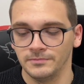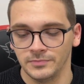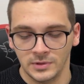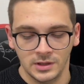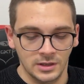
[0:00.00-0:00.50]
Uh
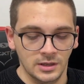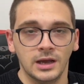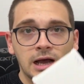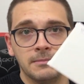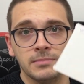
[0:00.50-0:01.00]

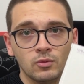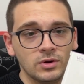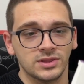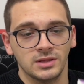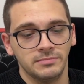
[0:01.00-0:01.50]
hub
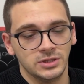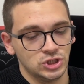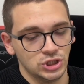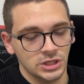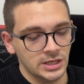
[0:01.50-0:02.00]

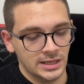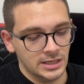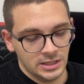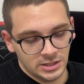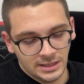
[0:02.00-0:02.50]
USB-C
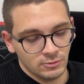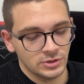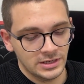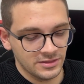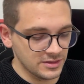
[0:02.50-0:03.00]
che devo
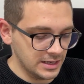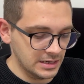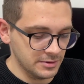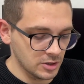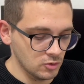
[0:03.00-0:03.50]

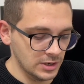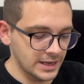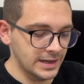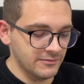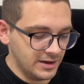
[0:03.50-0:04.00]
utilizzare per
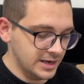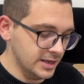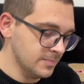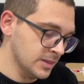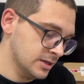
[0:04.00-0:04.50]
collegare
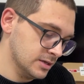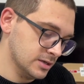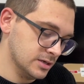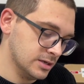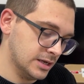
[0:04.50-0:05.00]
vari eh,
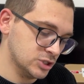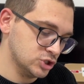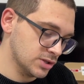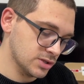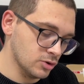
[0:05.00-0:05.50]

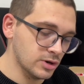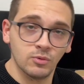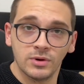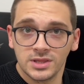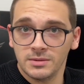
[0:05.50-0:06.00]
accessori
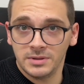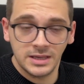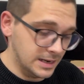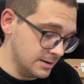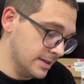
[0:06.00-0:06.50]
USB
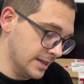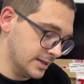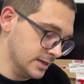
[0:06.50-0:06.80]
al Mac,